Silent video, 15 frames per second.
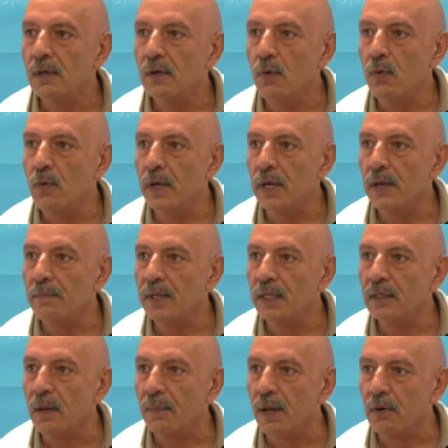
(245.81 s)
هو
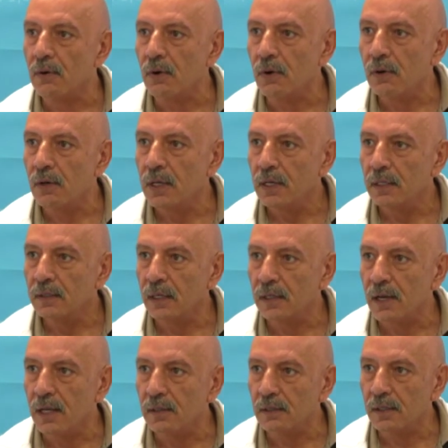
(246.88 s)
من تبرع
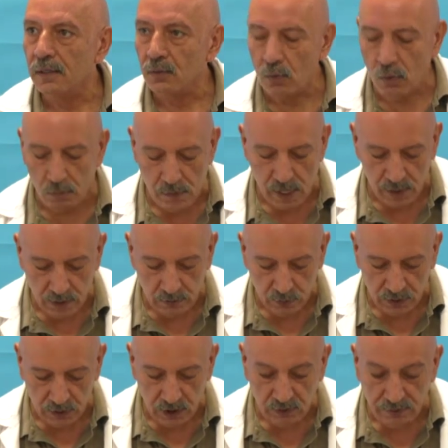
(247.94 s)
دكاتره وعمال
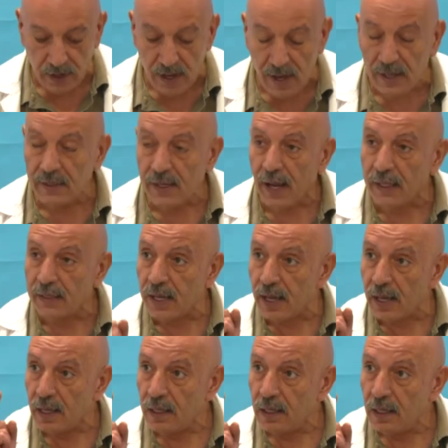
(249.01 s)
المستشفى هذا
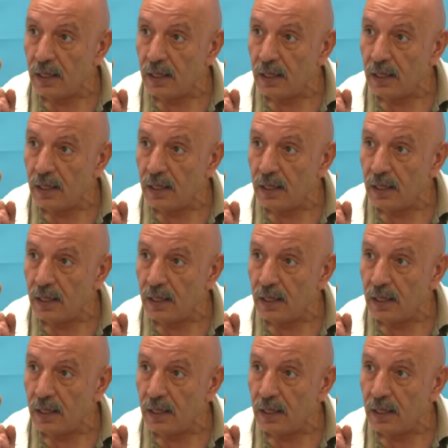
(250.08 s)
عدا